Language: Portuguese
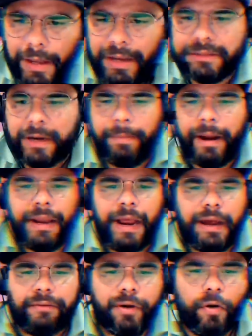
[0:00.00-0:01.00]
Ela
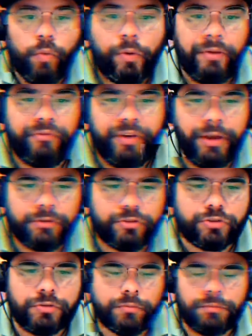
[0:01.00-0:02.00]
trabalhava com
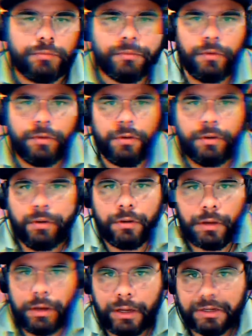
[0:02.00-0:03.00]
eventos
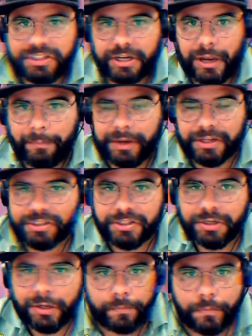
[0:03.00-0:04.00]

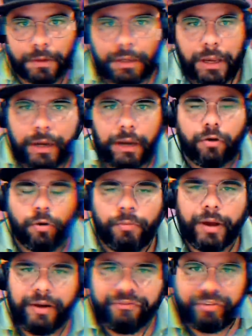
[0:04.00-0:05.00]
antigamente. E ela,
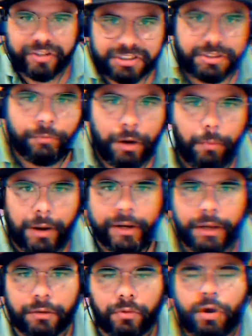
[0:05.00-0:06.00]
como era fã de Samuel
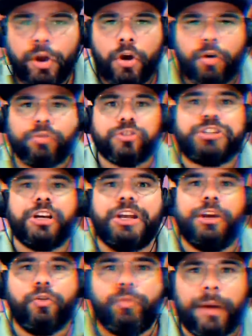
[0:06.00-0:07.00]
Mariano,
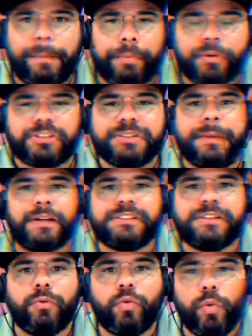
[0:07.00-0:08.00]
conseguiu uma
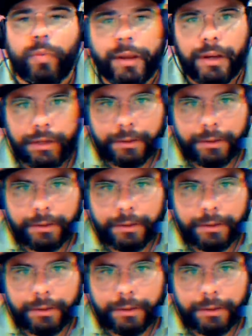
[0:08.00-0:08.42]
aproximação com